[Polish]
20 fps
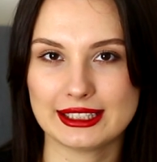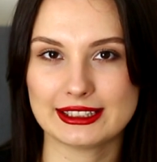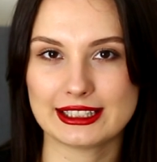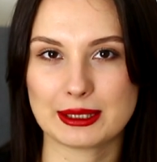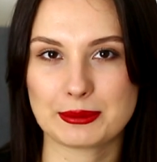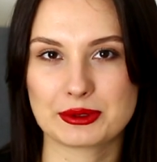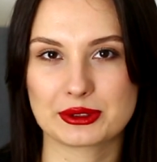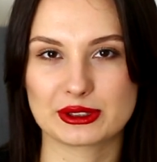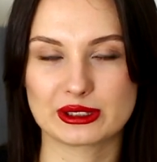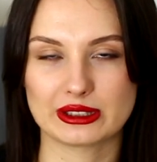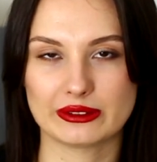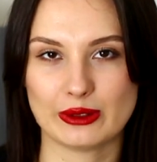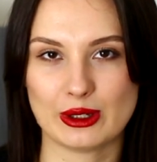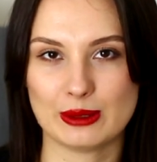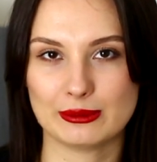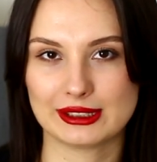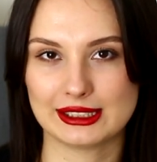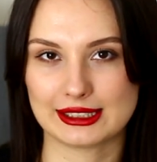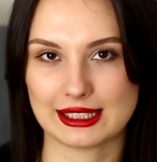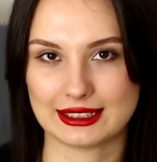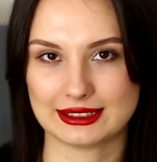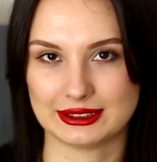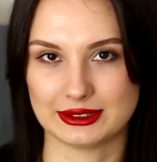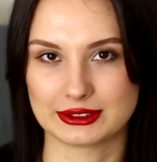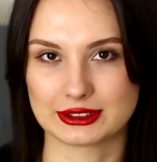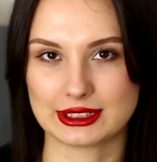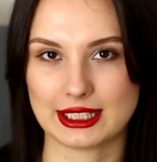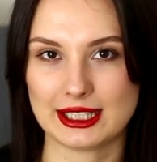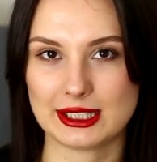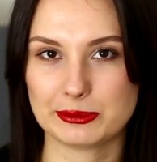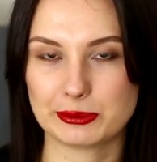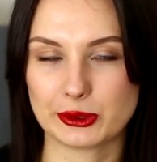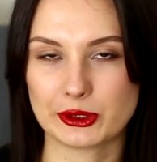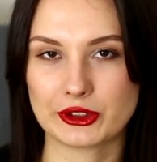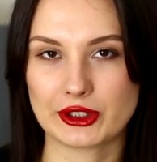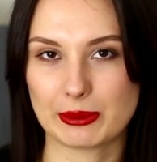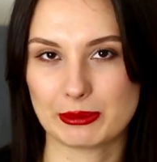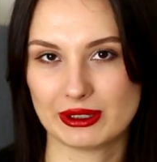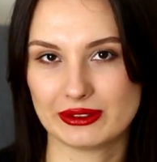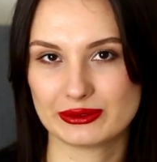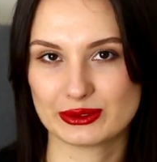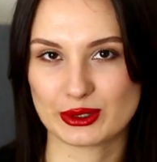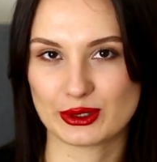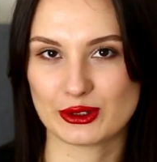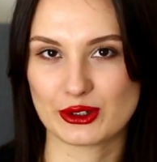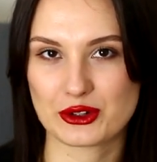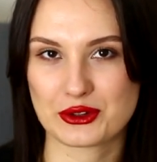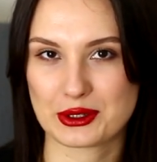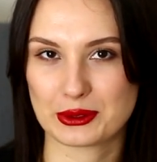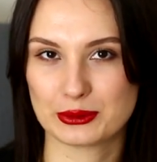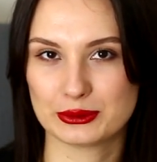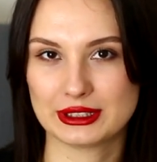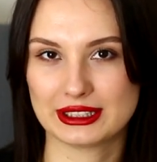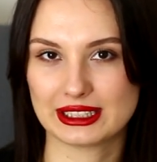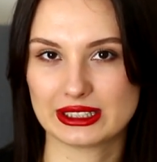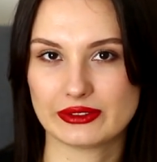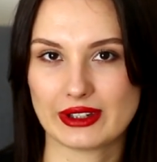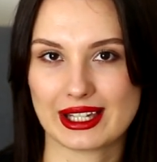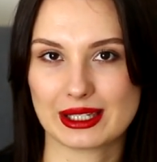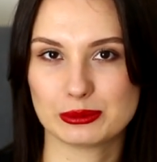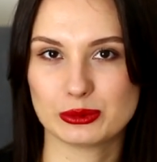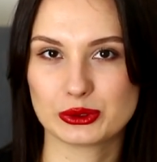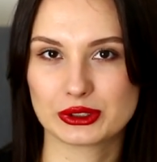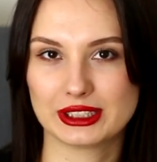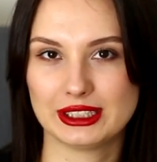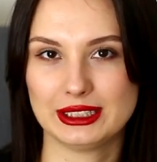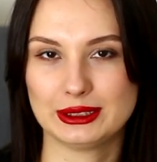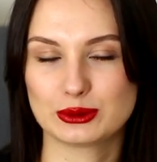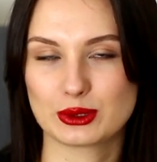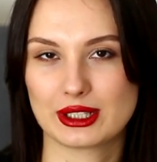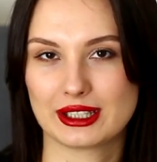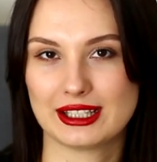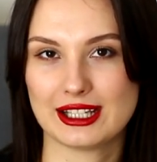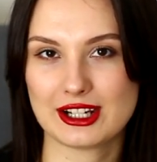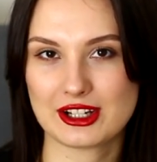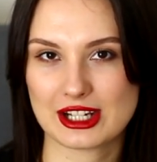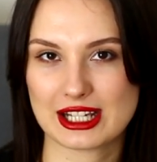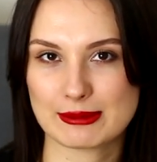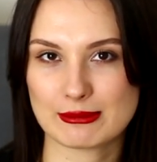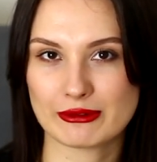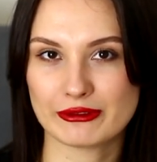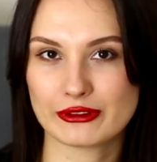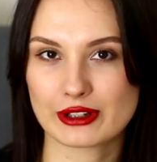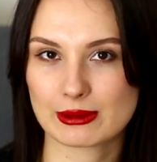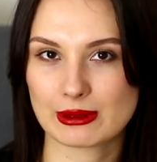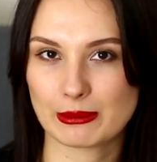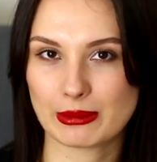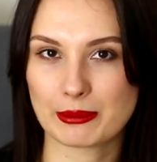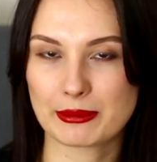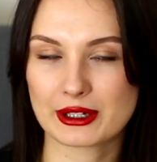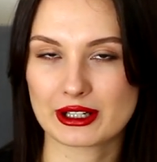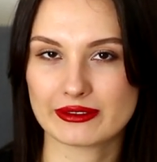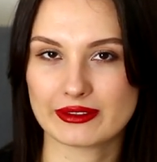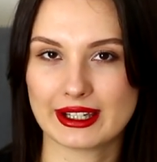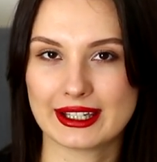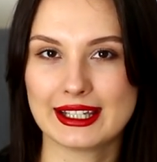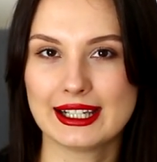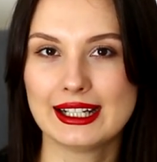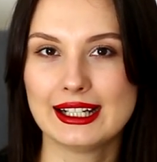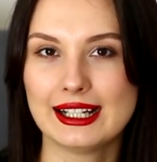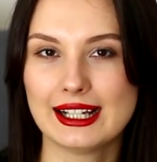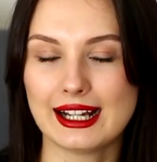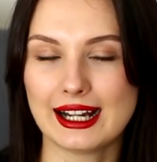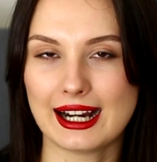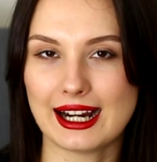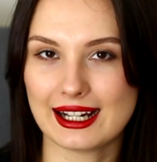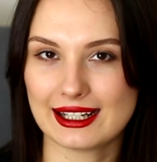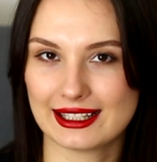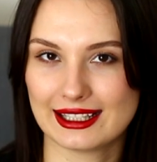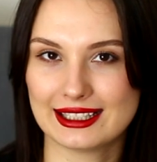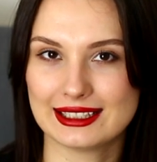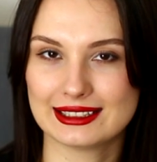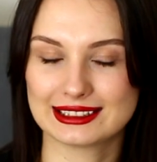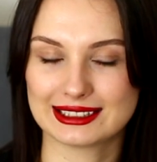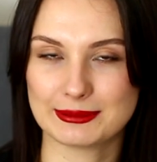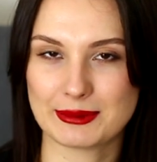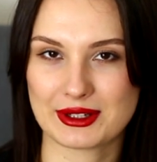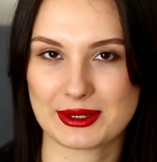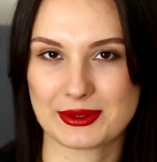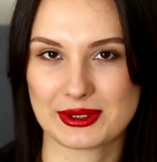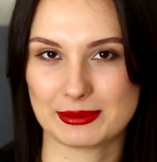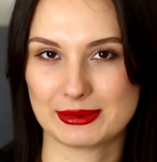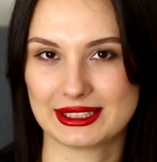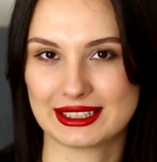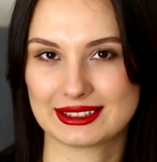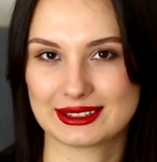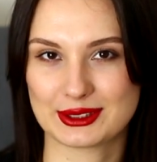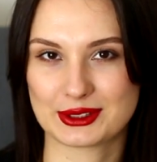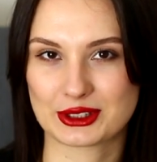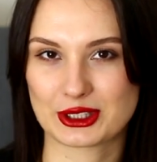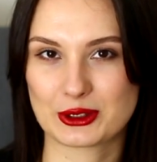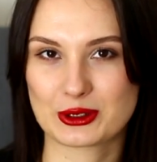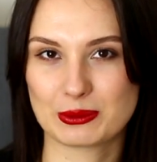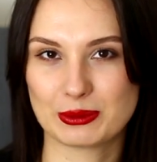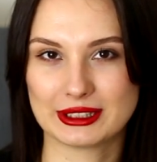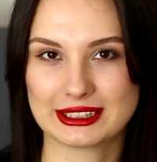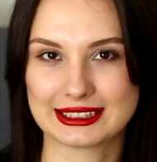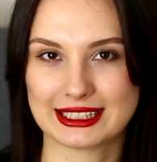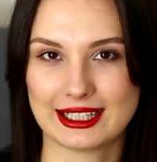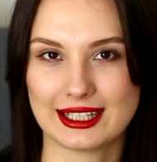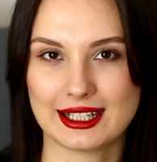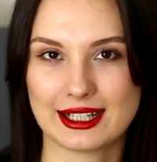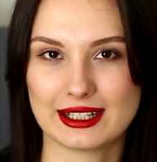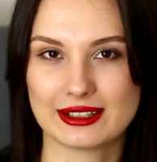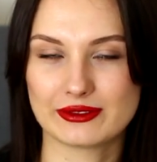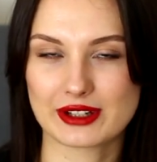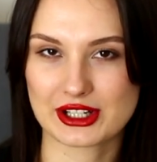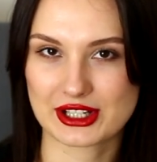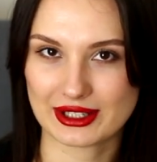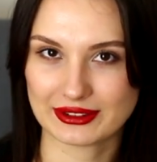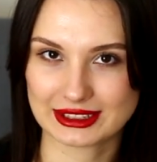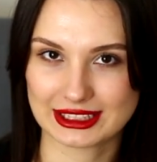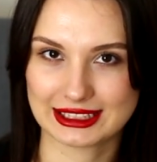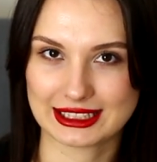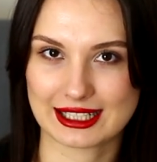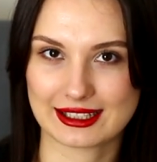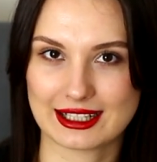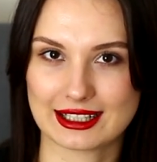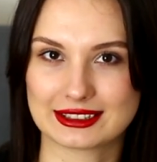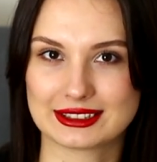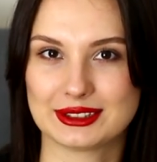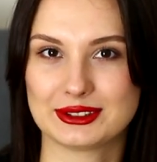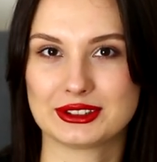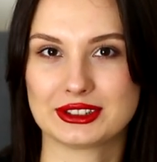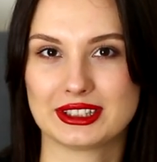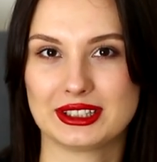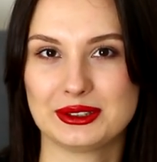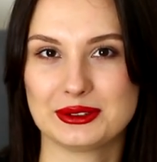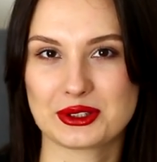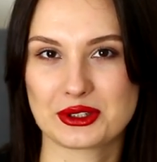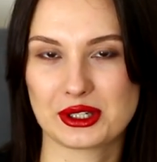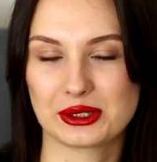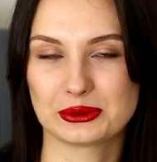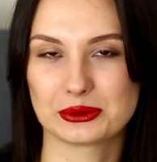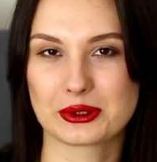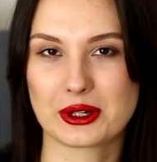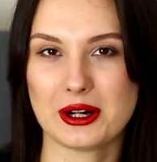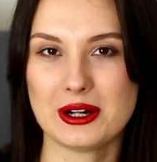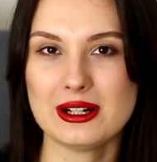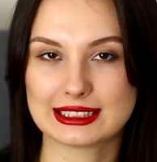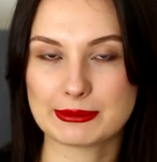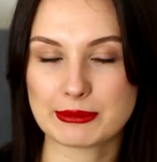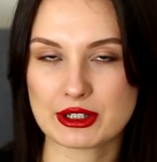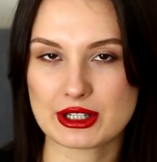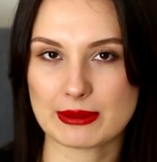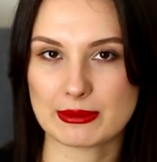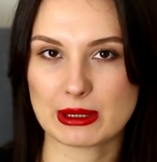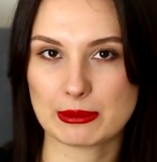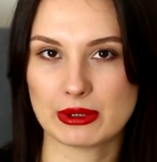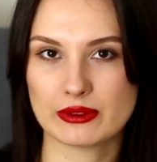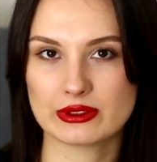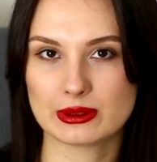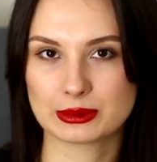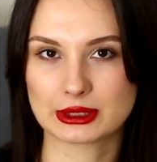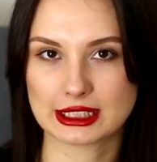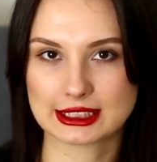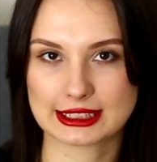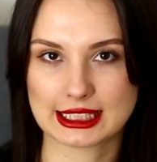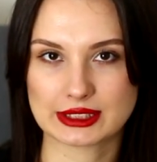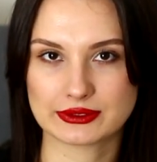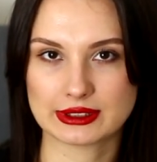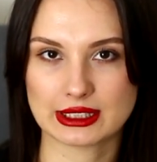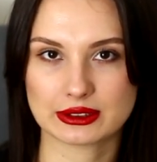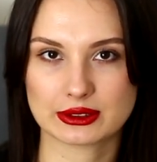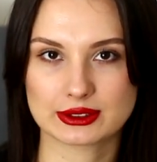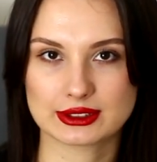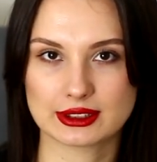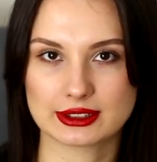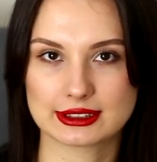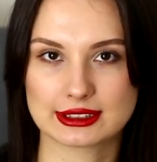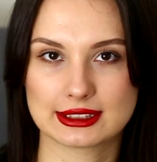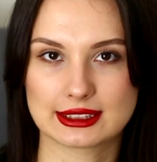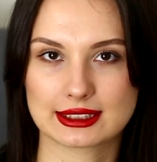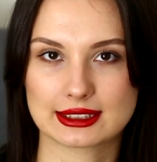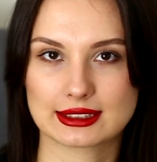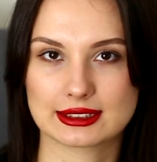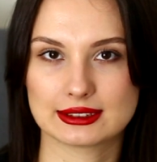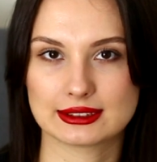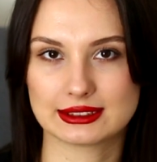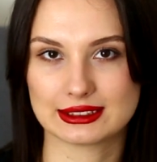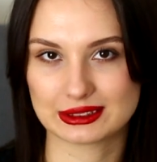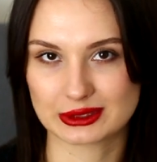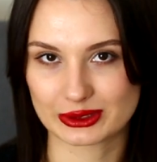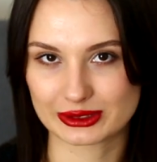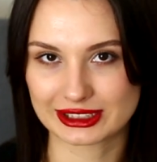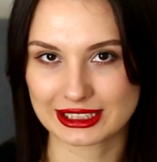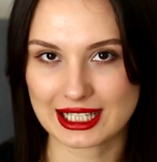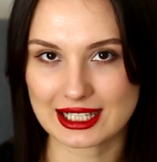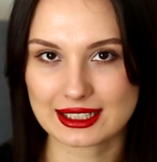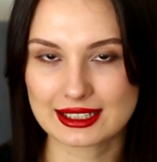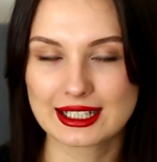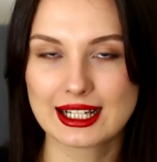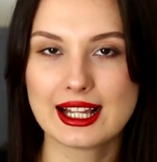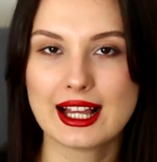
jednak przygotowałam kilka książek, bo na pewno szczególnie te dwa e-booki, których jeszcze nie mam w formie papierowej, ale zamierzam sobie te książki kupić na warszawskich targach książki już niedługo. Zamierzam na pewno przeczytać w nadchodzących tygodniach,